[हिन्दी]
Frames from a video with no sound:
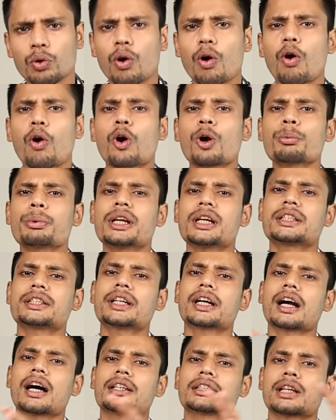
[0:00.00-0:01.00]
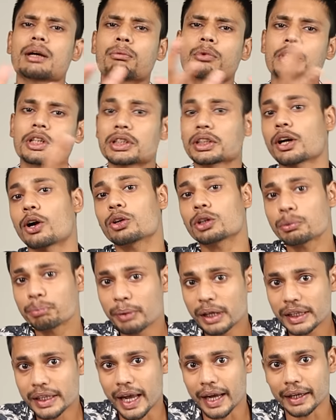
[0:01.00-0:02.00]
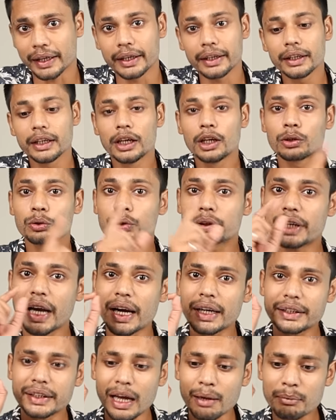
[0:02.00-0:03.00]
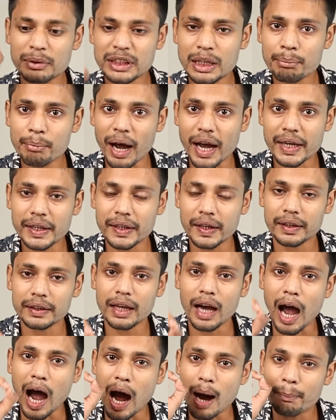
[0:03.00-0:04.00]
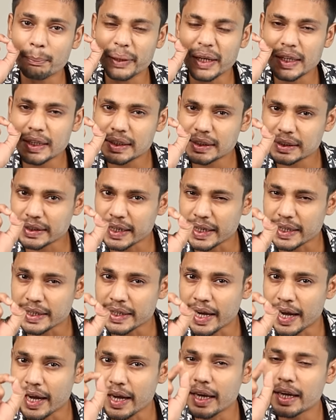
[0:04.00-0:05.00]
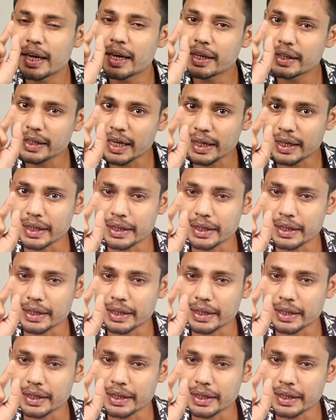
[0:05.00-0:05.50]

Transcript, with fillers: तो और भी अच्छे खासे आपको डिस्काउंट मिल जाएंगे तो डेट टाइम इसे बाई करना आपके लिए सही है या